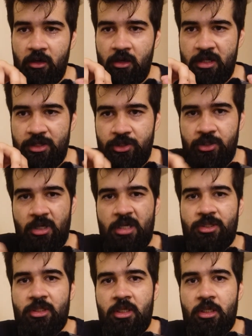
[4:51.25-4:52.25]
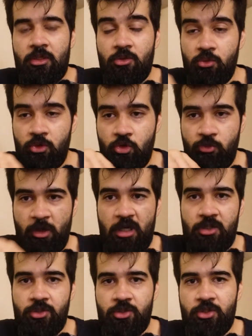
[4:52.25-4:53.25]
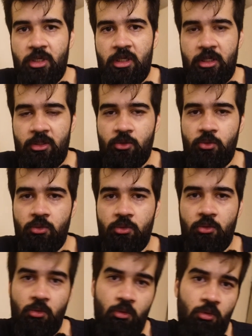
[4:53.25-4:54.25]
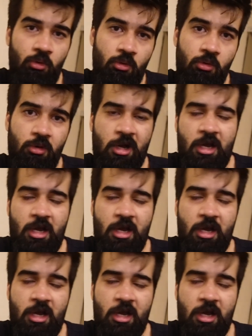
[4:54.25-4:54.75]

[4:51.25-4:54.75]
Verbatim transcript: इस रास्ते के थ्रू न्यू पार्क सर्जिकल के थ्रू लोगों को